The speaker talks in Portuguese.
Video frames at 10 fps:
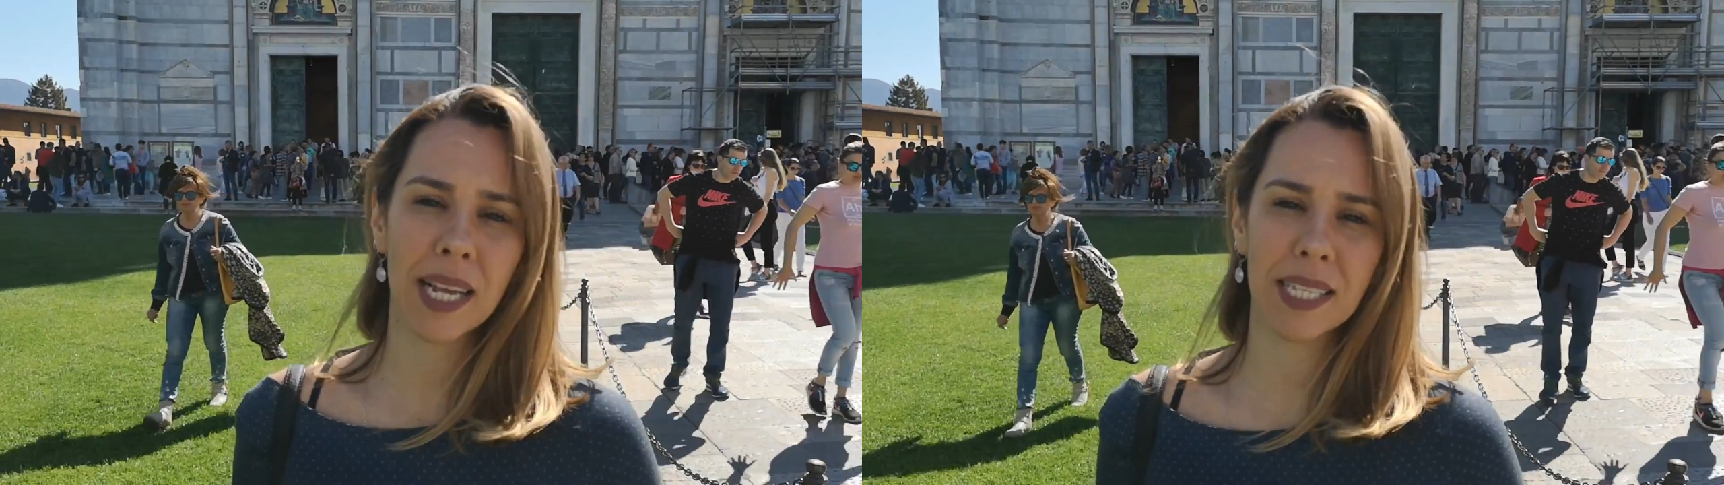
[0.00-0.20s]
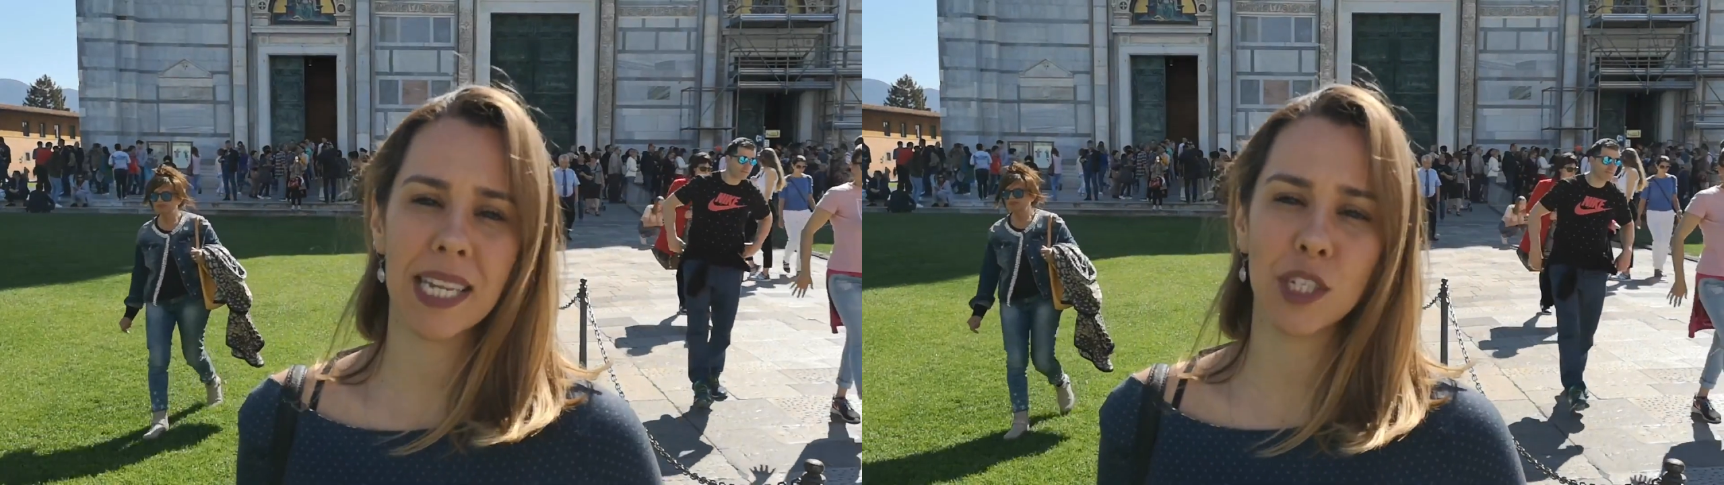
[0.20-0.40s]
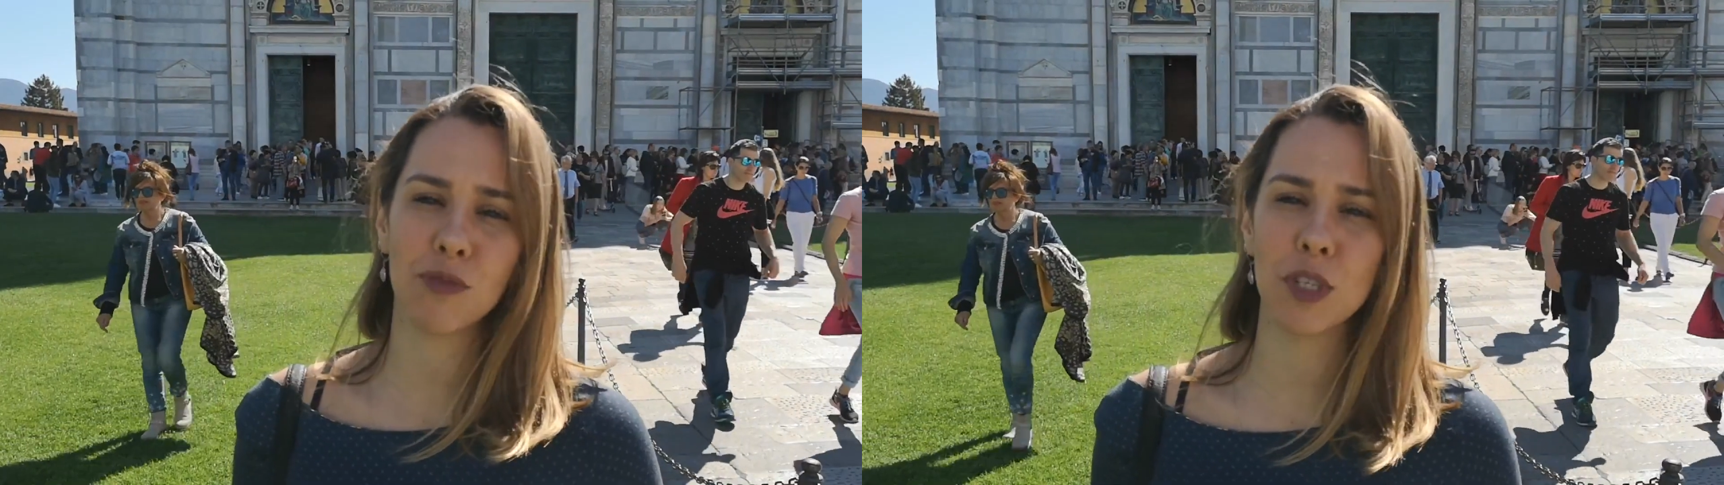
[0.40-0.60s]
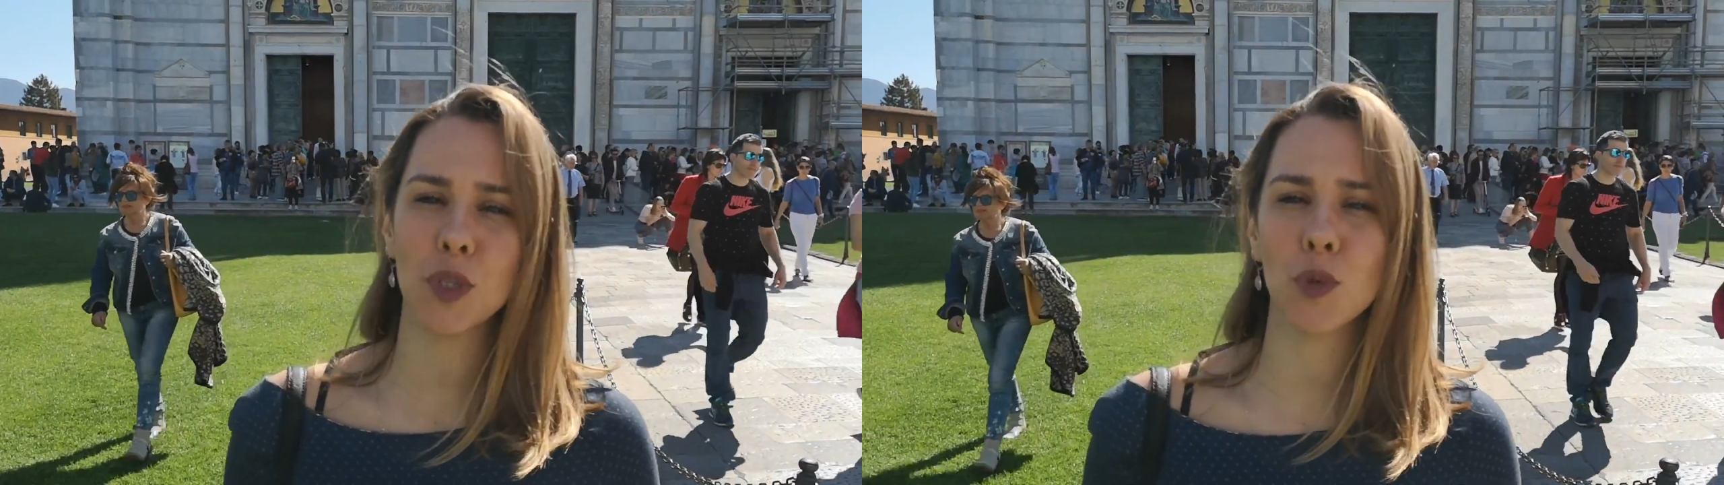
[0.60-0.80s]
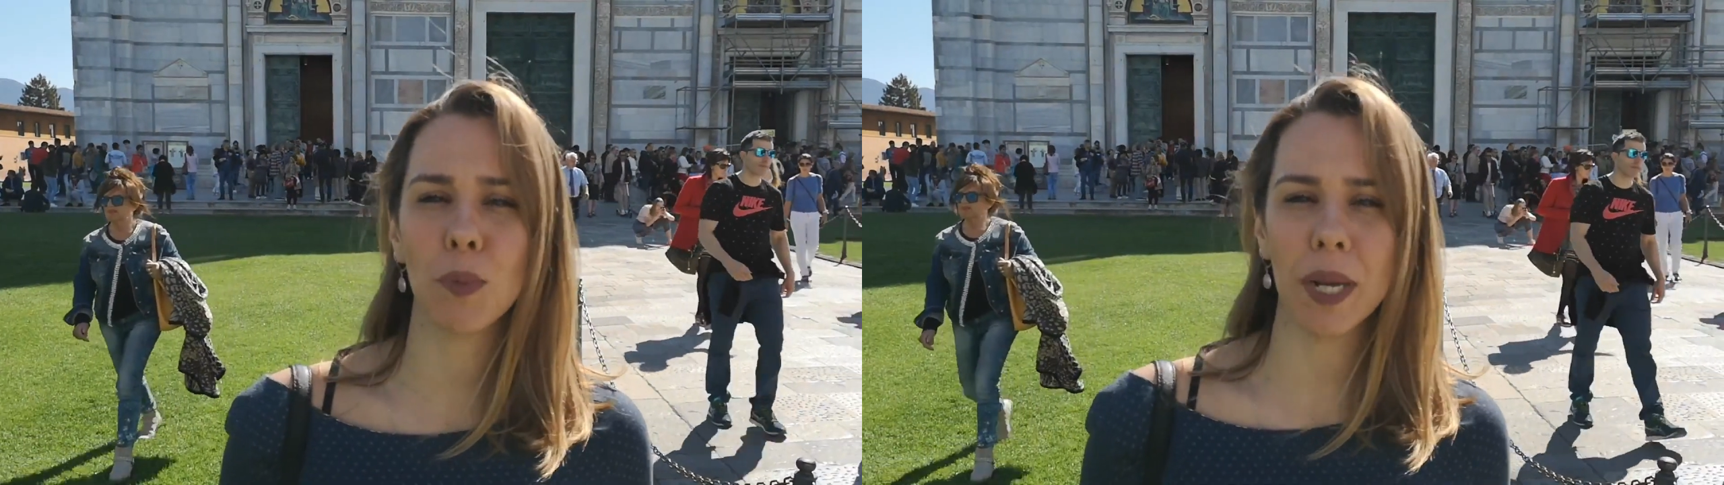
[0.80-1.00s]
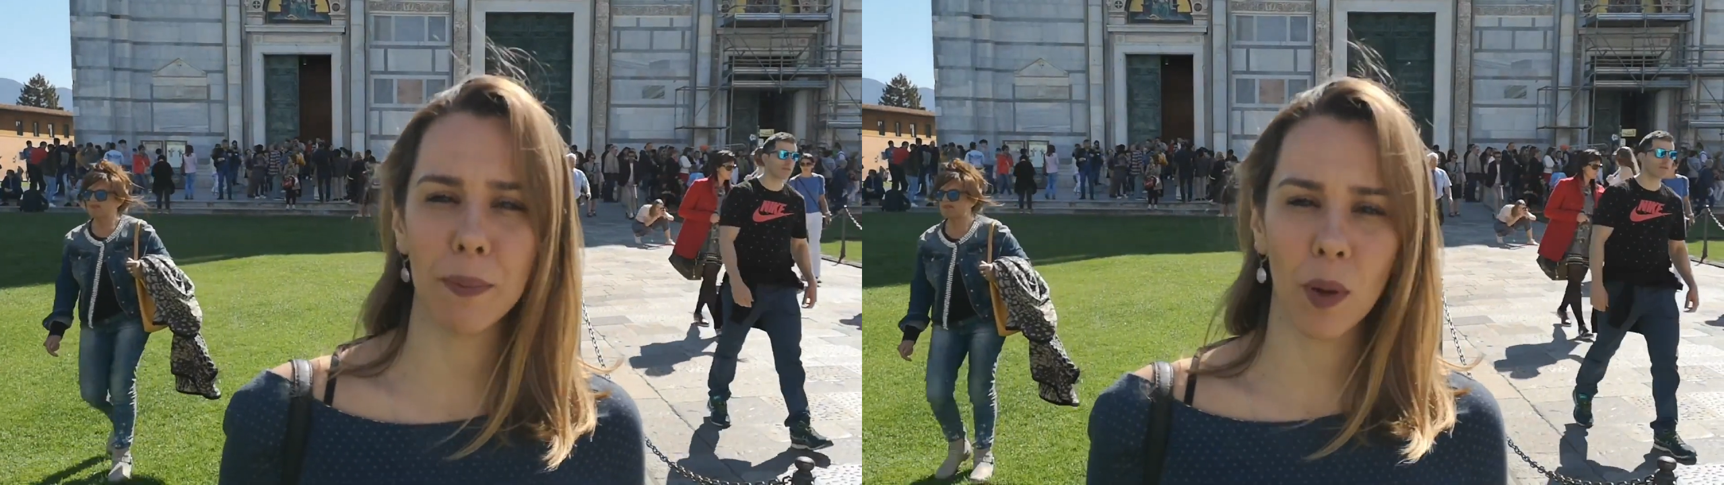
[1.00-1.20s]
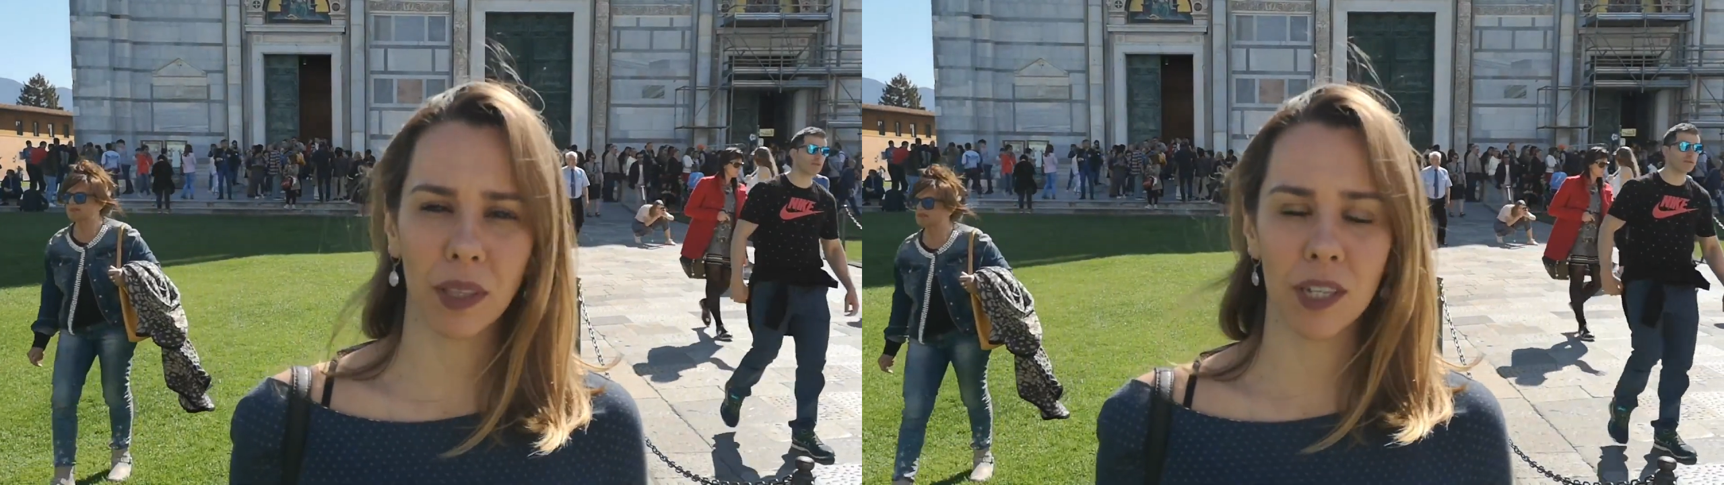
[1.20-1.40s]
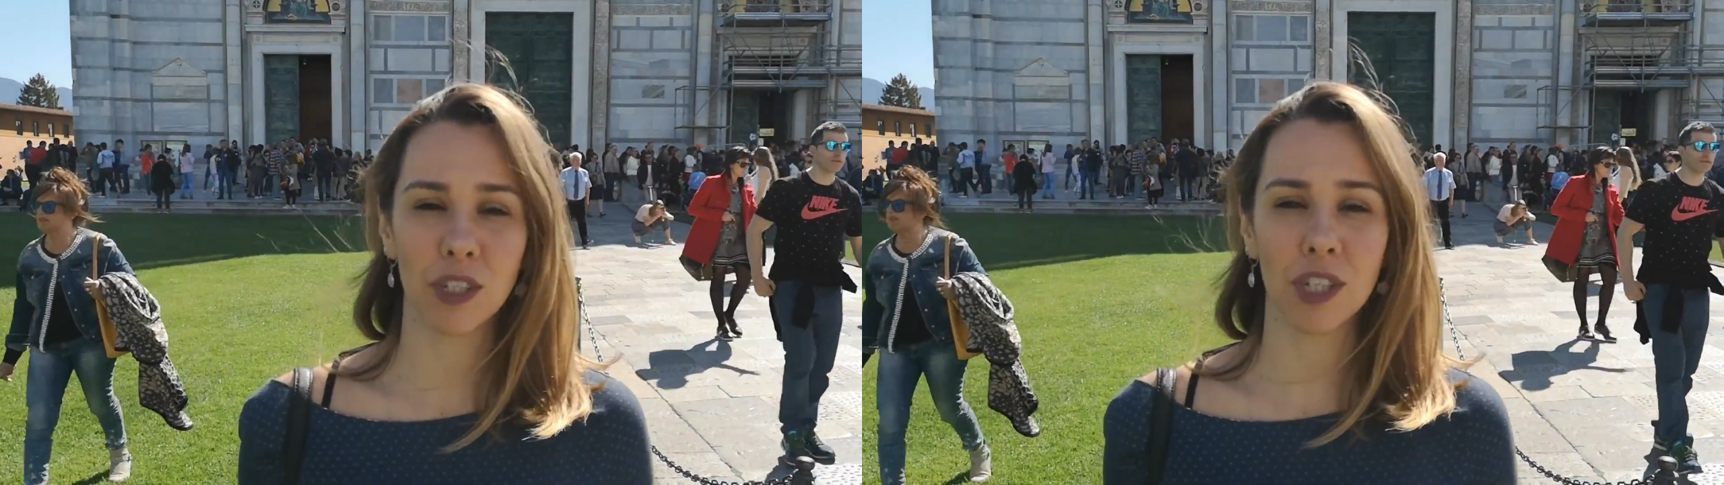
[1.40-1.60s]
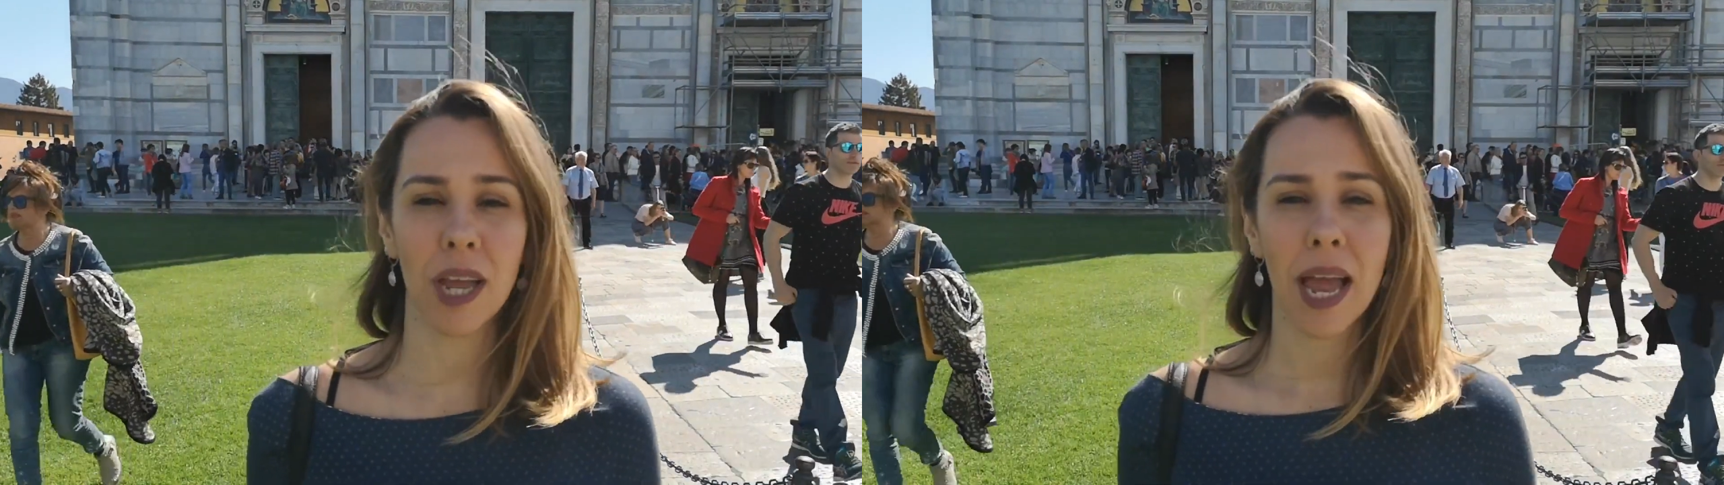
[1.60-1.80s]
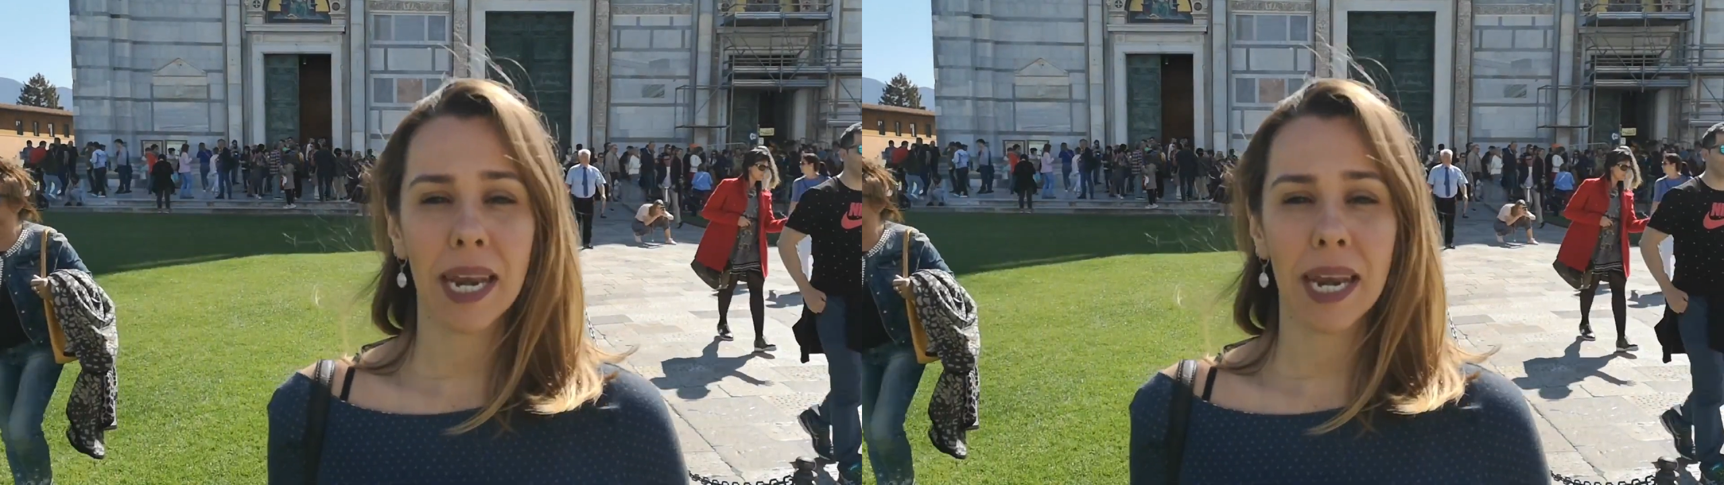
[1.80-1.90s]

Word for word: a cidade foi super importante